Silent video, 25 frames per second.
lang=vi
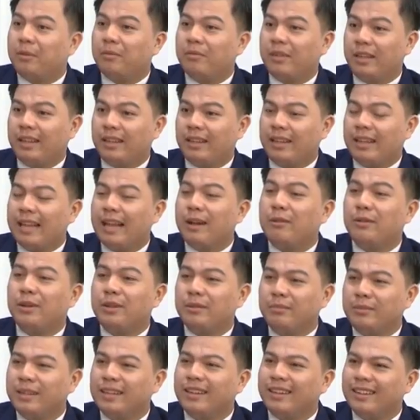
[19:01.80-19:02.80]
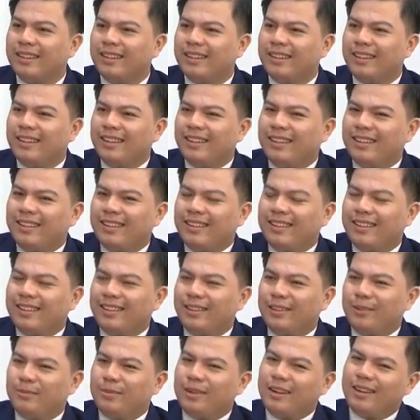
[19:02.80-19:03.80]
học vị cao hơn mình
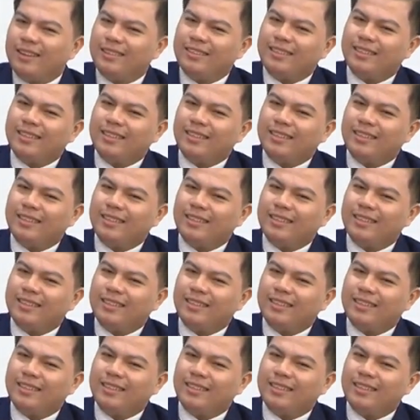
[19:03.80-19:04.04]
thì lúc đó